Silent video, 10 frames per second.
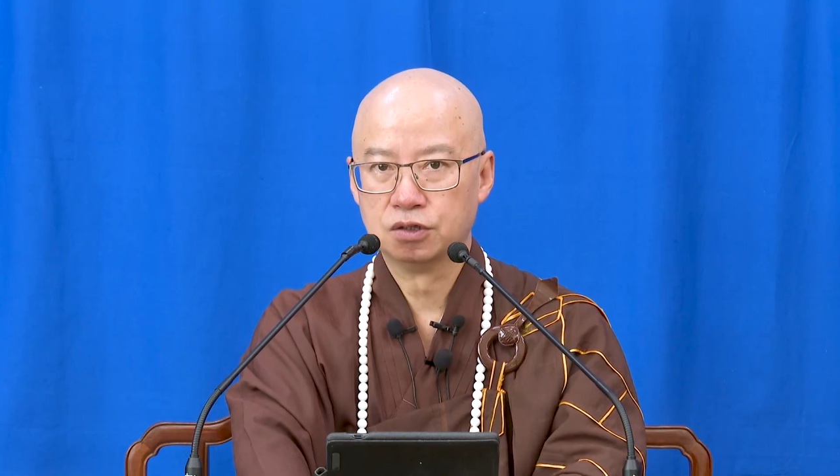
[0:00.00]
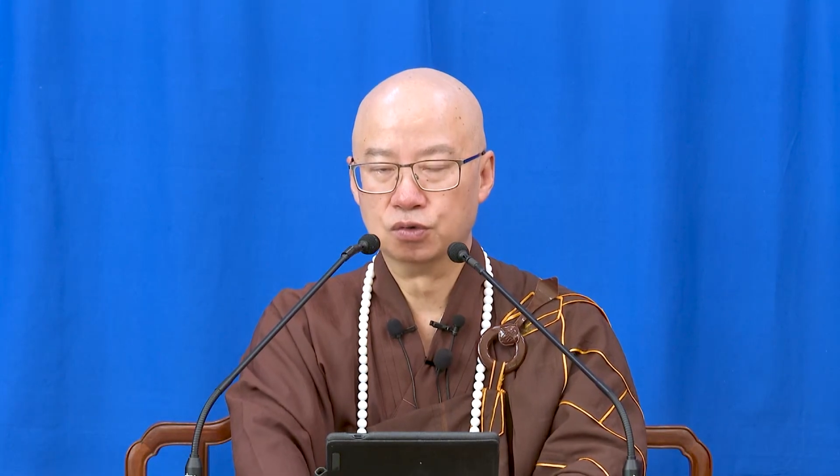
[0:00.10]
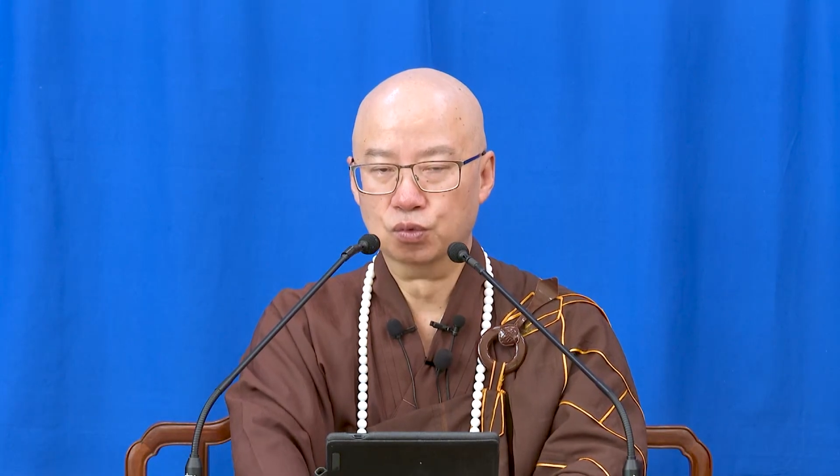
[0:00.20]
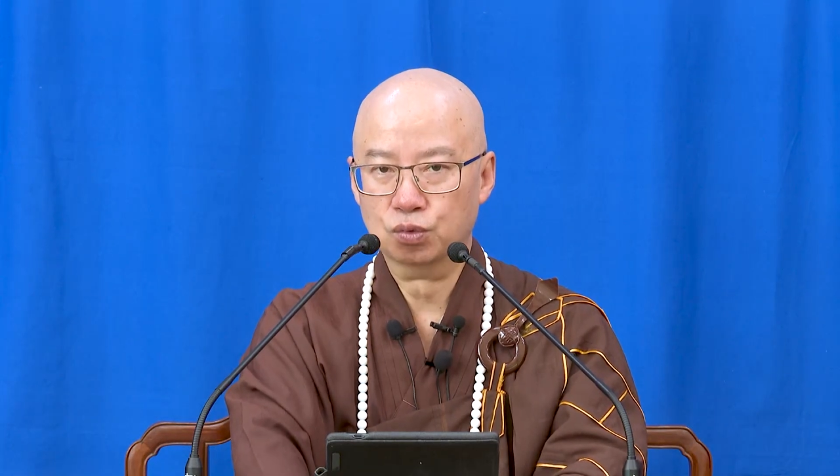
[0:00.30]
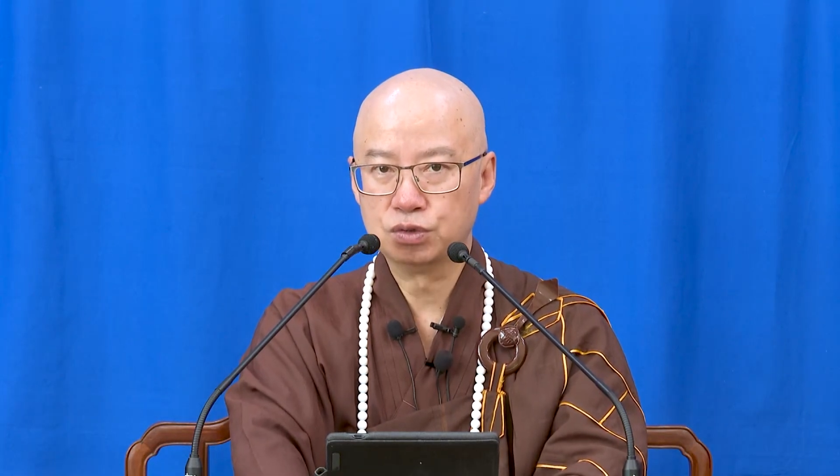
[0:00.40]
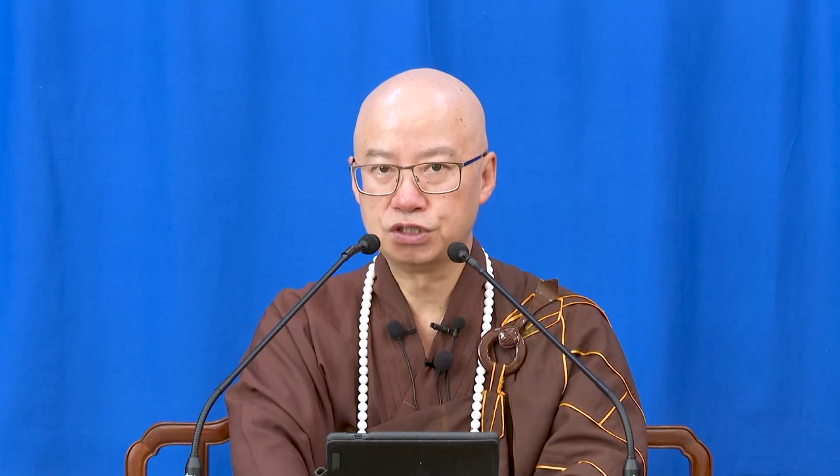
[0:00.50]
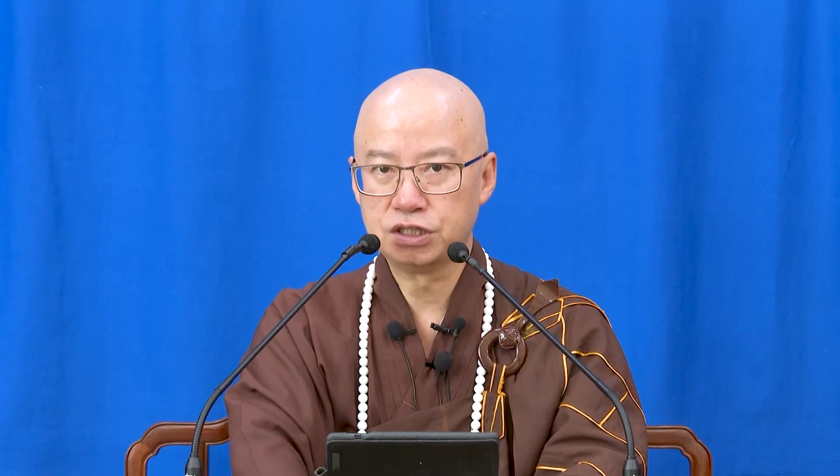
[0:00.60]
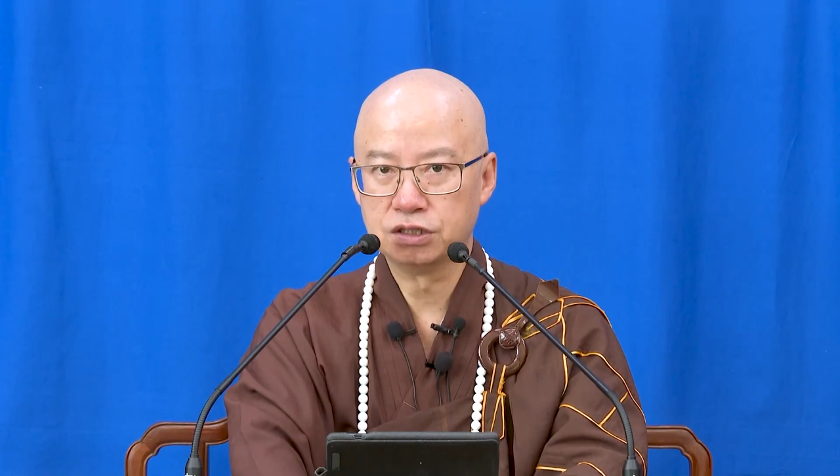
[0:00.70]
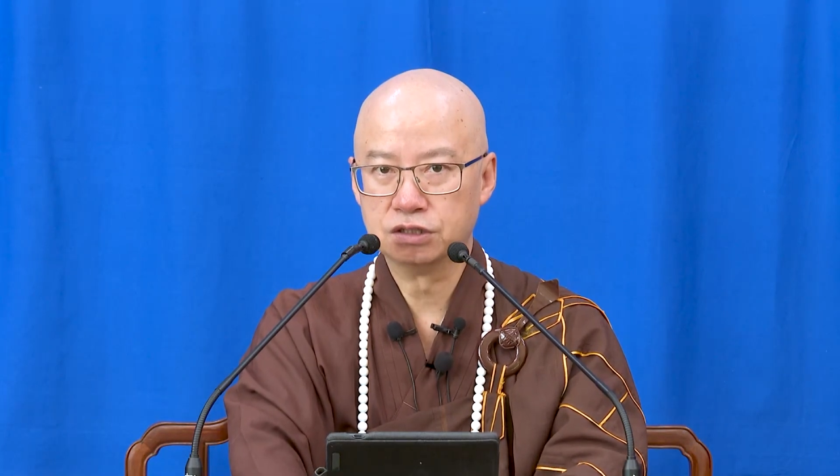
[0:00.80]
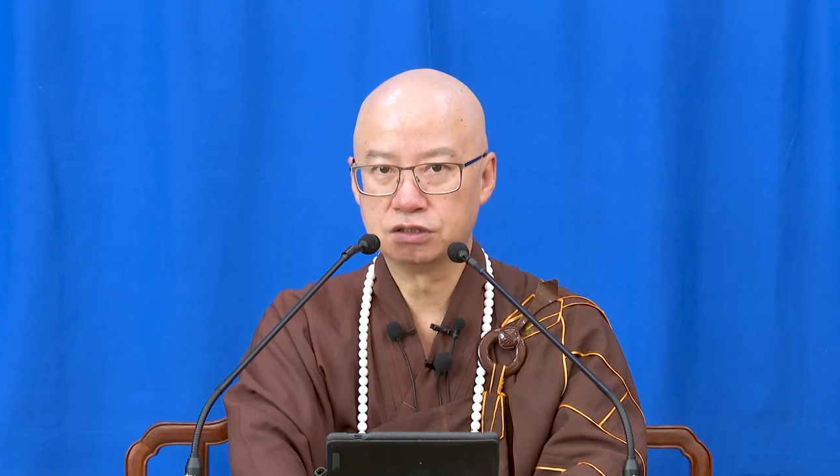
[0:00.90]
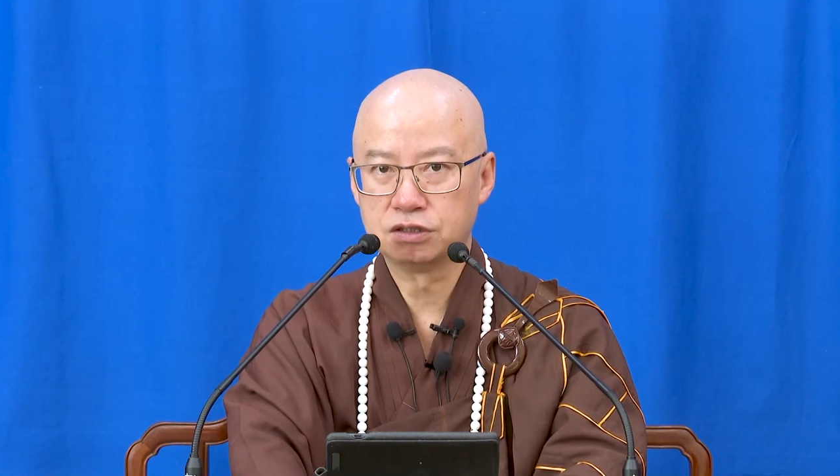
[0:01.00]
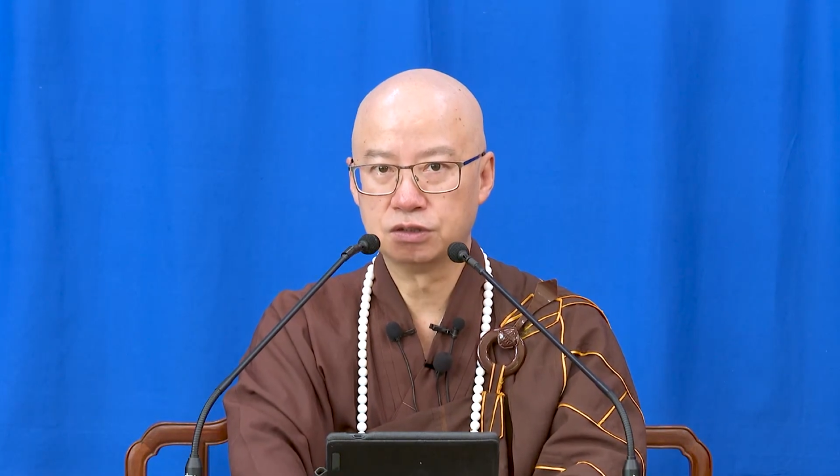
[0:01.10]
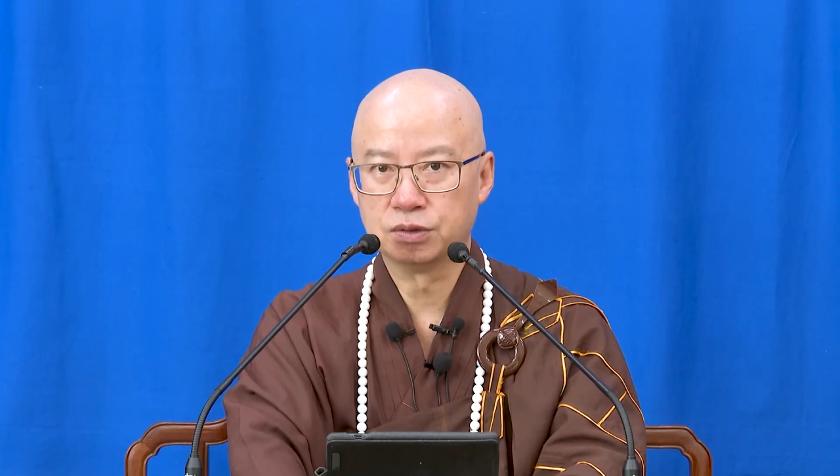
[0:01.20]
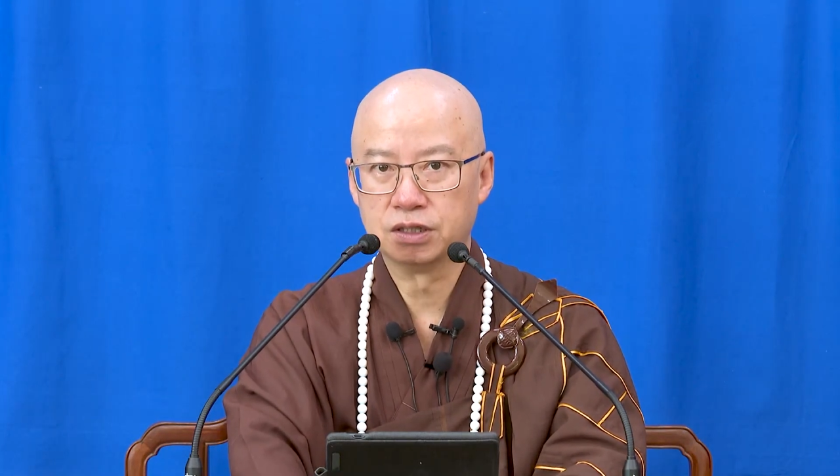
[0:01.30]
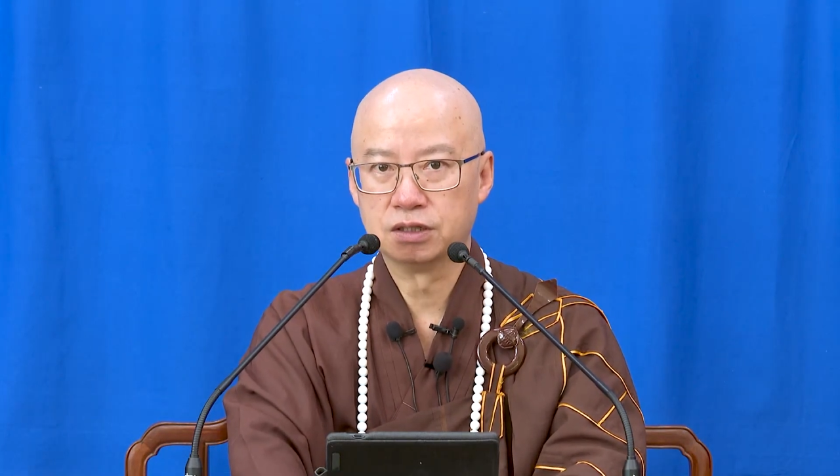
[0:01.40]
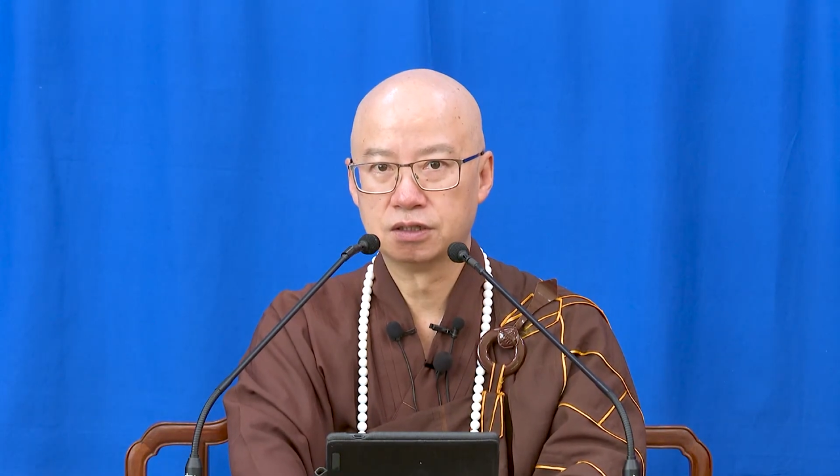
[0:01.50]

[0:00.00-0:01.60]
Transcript: 无尽的智慧